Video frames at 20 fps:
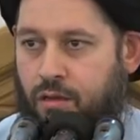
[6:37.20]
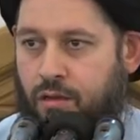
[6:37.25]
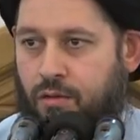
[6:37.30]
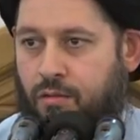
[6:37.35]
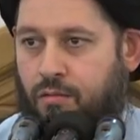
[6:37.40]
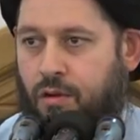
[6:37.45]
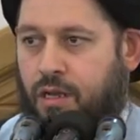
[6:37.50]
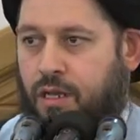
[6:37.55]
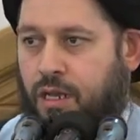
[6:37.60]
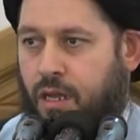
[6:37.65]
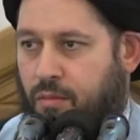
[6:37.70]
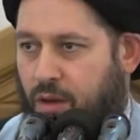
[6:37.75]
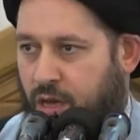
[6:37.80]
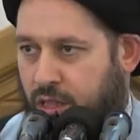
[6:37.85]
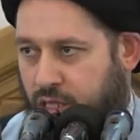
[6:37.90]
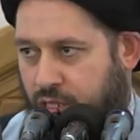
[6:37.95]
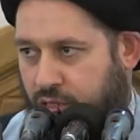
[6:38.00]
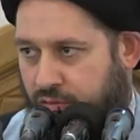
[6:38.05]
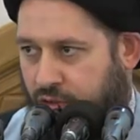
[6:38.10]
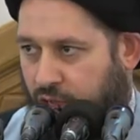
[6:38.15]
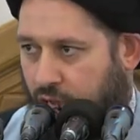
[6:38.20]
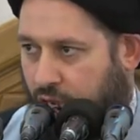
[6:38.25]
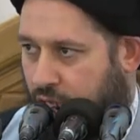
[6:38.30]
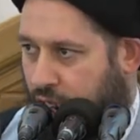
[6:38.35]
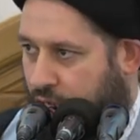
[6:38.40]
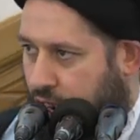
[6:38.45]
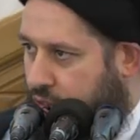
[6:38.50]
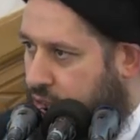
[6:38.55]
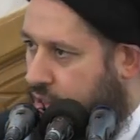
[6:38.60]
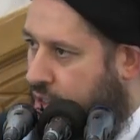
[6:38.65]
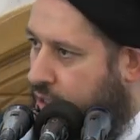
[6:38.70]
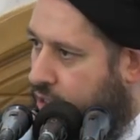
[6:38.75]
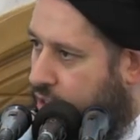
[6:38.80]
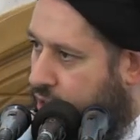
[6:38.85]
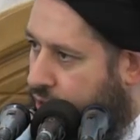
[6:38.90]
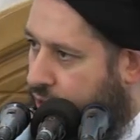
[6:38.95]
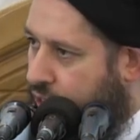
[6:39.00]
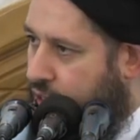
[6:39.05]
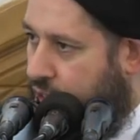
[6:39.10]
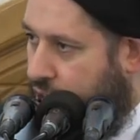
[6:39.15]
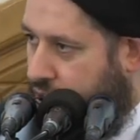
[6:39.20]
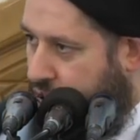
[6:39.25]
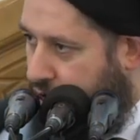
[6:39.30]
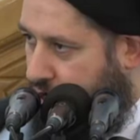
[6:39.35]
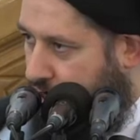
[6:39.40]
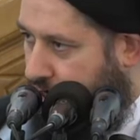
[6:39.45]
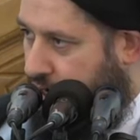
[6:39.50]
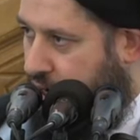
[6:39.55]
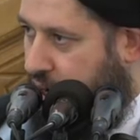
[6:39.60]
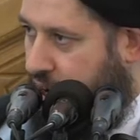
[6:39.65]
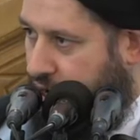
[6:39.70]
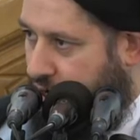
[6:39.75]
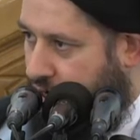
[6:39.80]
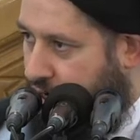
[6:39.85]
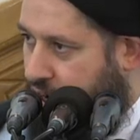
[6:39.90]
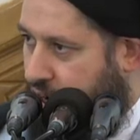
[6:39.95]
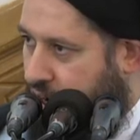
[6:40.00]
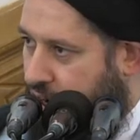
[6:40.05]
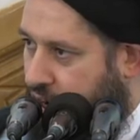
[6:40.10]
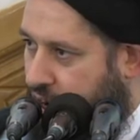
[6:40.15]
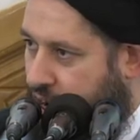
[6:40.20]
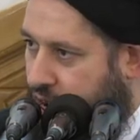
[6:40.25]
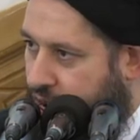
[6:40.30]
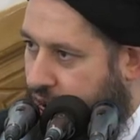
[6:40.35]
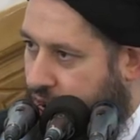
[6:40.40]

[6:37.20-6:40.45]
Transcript: والنماذج في حياتنا كثيرة جدا جدا